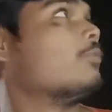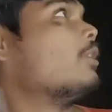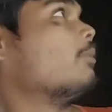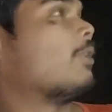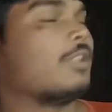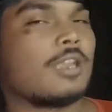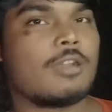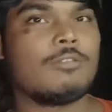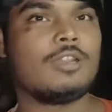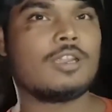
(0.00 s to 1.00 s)
এই বাড়িতে
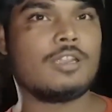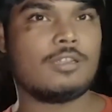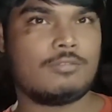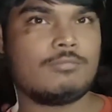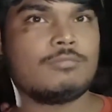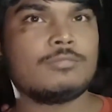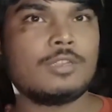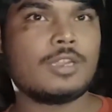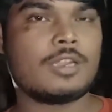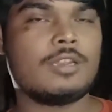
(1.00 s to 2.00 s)
আগুন লাগে
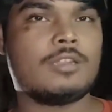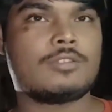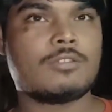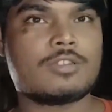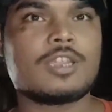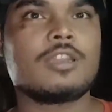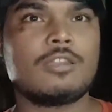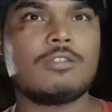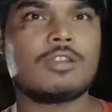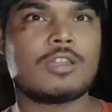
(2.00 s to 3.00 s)
এখানে শর্ট সার্কিট
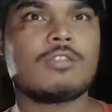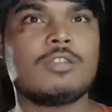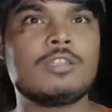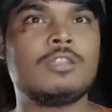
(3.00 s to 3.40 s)
হওয়ার কারণে